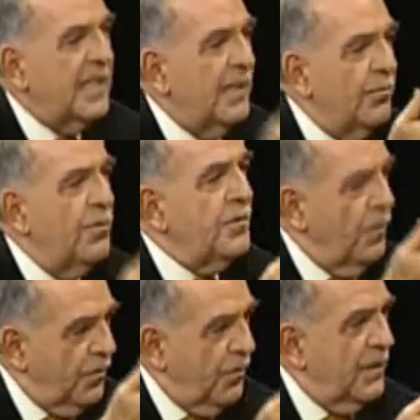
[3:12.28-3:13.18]
que el público
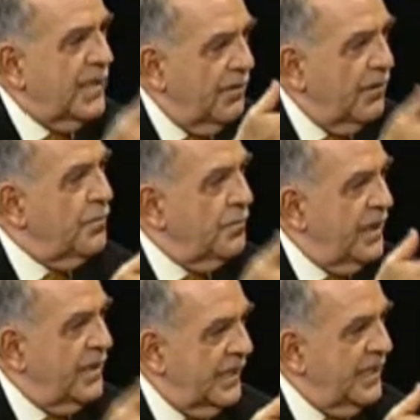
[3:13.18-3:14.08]
conozca el trabajo que
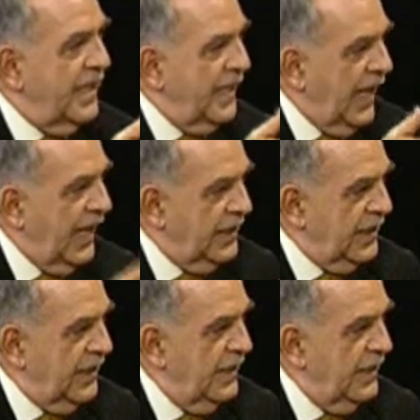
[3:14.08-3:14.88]
ustedes hacen en Ancash.